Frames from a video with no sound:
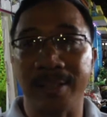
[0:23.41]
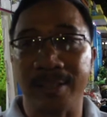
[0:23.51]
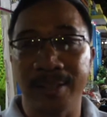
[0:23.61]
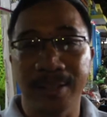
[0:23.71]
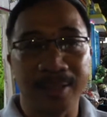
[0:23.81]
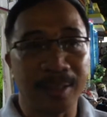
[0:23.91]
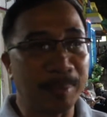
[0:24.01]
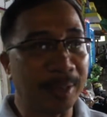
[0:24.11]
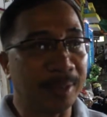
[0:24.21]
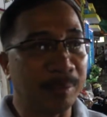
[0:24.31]

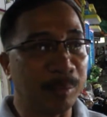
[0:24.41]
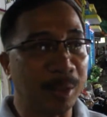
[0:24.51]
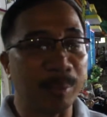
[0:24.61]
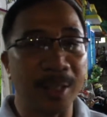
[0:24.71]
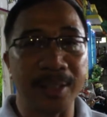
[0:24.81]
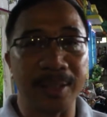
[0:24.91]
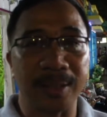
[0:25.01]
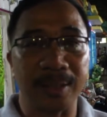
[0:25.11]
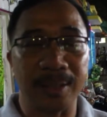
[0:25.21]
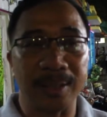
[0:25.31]
tapi mudah-mudahan di gitu
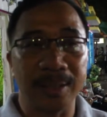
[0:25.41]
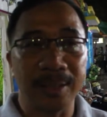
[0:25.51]
uh,